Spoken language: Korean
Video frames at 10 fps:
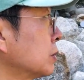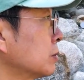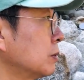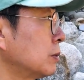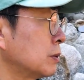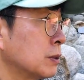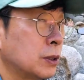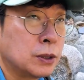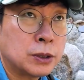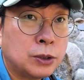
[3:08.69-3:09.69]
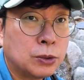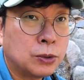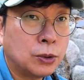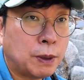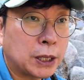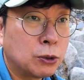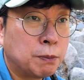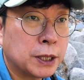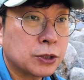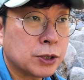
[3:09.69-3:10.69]
있고 기온도 많이
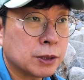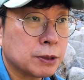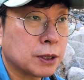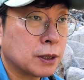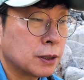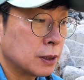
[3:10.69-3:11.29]
높아지고 있습니다.